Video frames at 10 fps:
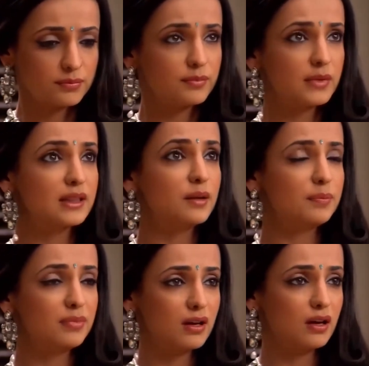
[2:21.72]
Yani
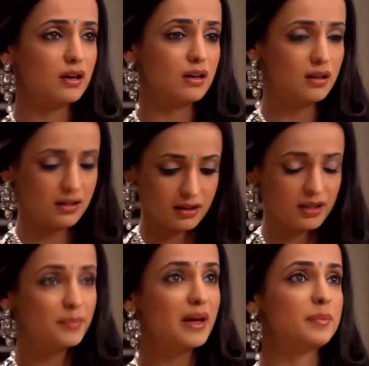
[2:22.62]
şey
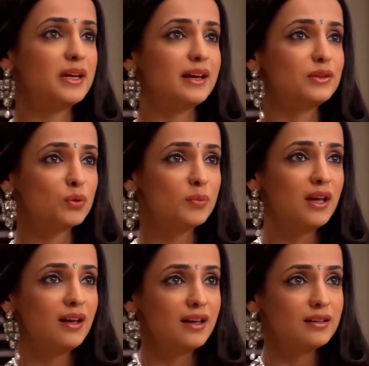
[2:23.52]
Bununla daha işim
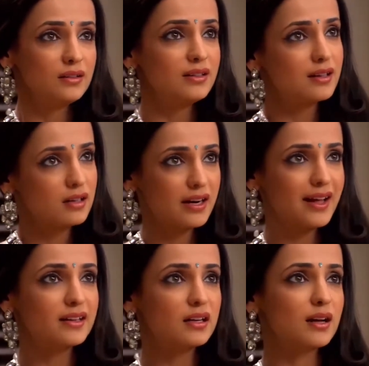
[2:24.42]
bitmedi. Yarın
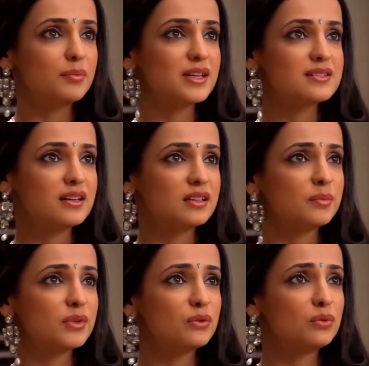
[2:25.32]
bırakıp nereye
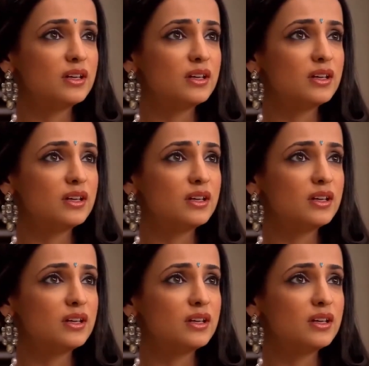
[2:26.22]
gidiyorum